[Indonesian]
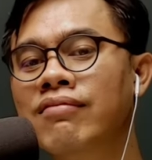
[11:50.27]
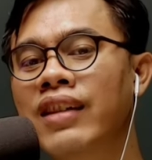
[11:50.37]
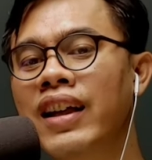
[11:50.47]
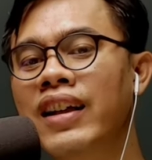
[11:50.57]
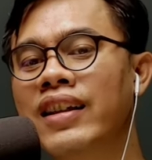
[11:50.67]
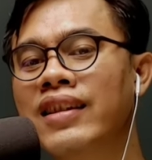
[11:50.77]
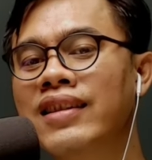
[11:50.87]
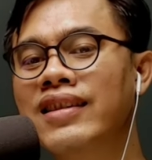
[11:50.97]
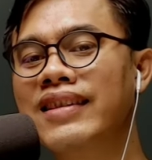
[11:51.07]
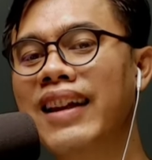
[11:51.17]
Hey,
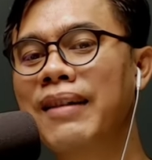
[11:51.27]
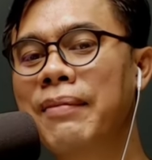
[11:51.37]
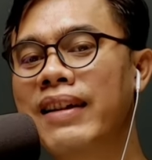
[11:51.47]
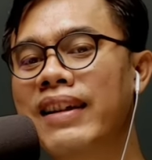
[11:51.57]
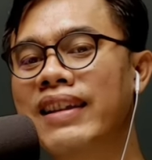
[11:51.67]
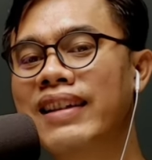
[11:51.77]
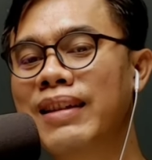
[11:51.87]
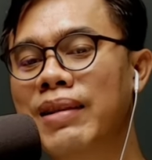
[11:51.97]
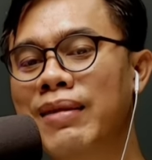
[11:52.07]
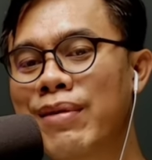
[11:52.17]
sinyal apa nih?
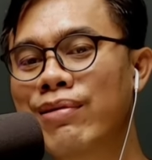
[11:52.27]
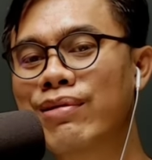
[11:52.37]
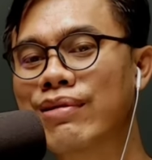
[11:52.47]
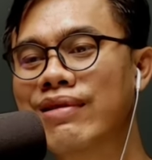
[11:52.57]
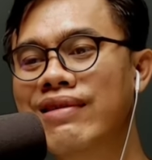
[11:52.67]
Tiba-tiba mendukung.